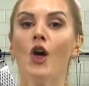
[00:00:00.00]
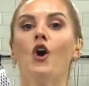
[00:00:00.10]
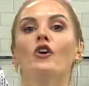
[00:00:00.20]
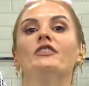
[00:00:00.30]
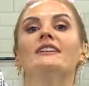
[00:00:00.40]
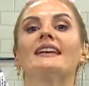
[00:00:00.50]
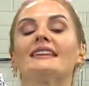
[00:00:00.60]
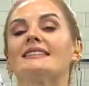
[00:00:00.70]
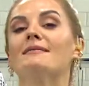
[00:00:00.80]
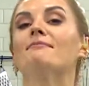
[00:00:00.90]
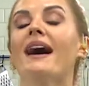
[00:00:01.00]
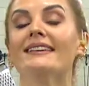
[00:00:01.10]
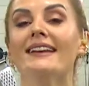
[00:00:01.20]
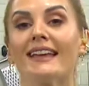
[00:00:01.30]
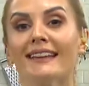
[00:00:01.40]
O fırına gitsin ben
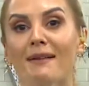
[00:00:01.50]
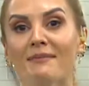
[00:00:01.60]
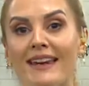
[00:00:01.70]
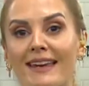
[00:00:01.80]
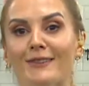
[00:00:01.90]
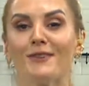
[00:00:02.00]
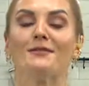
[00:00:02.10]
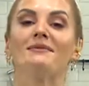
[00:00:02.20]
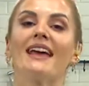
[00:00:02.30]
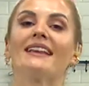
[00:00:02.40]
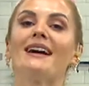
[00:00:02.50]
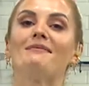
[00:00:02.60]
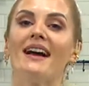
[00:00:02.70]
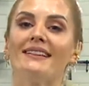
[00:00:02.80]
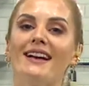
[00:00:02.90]
de reklamlara gidiyorum.
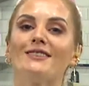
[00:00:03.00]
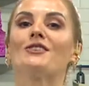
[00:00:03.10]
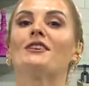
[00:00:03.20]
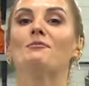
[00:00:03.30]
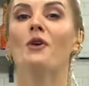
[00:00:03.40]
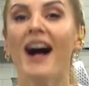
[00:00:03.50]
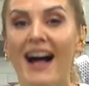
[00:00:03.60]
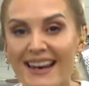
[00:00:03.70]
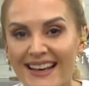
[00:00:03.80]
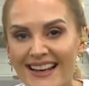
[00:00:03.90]
Reklamlardan sonra bu harika